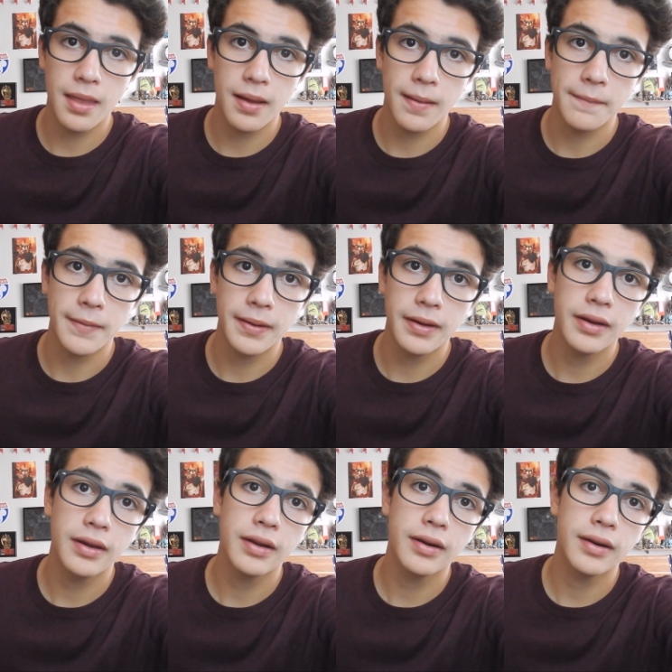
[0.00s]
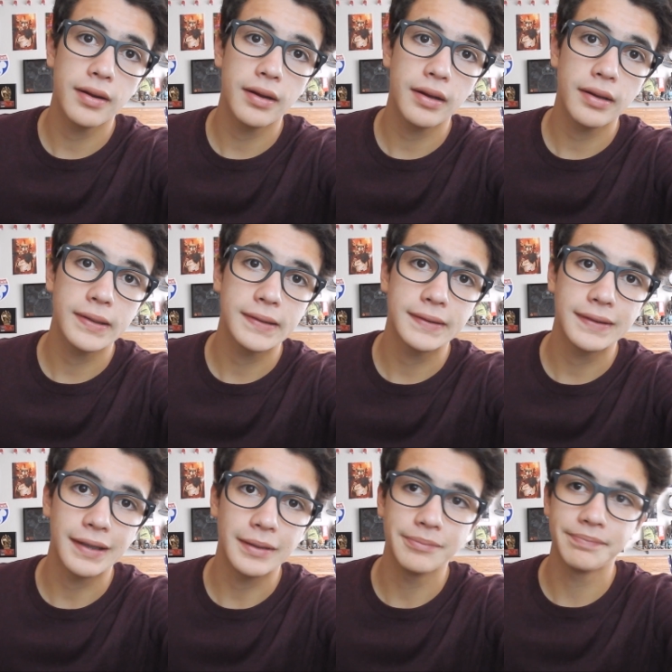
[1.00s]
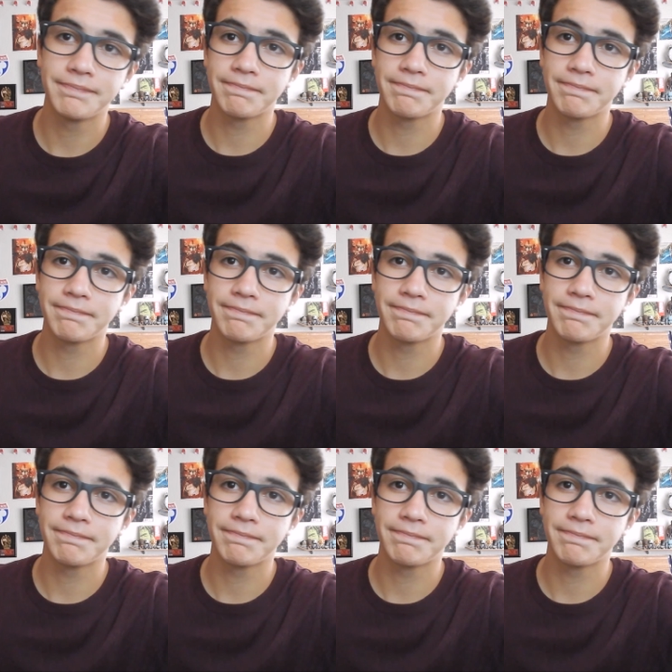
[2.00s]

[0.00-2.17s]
A ver, ahí está.